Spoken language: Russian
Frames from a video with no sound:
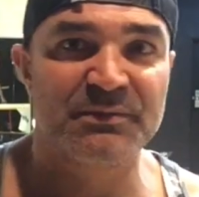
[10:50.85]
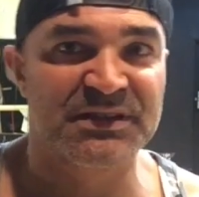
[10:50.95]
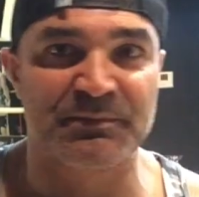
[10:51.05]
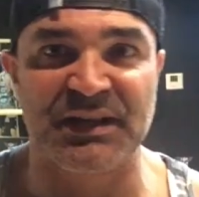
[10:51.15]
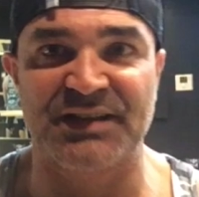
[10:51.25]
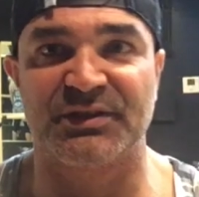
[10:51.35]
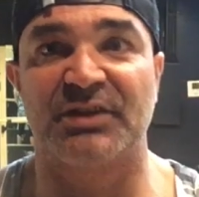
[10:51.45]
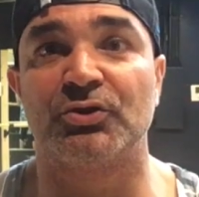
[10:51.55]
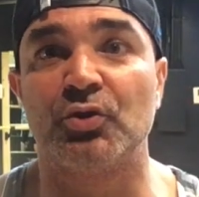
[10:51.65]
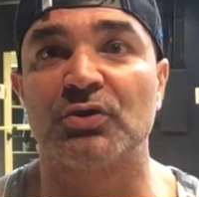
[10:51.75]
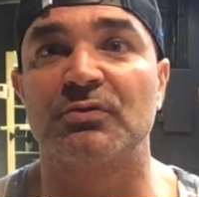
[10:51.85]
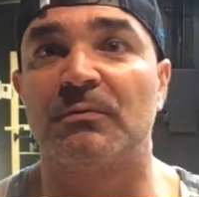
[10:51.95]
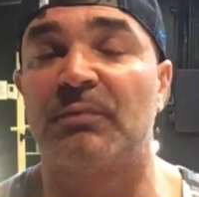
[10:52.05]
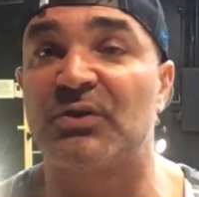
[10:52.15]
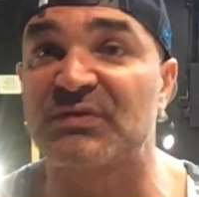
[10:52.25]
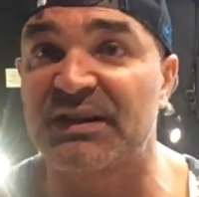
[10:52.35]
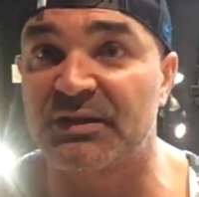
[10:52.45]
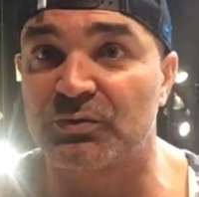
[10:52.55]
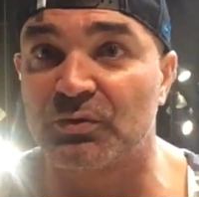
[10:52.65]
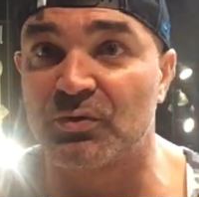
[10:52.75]
бесплатно доступ в мою
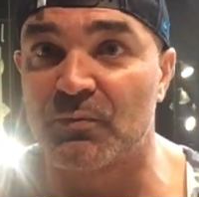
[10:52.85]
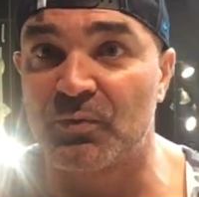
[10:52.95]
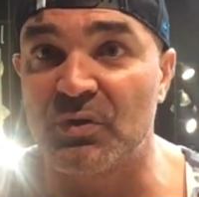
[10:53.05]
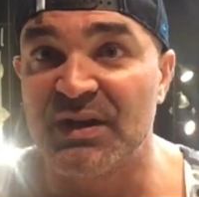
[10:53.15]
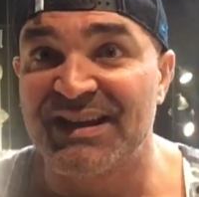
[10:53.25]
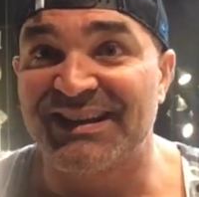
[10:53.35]
закрытую группу,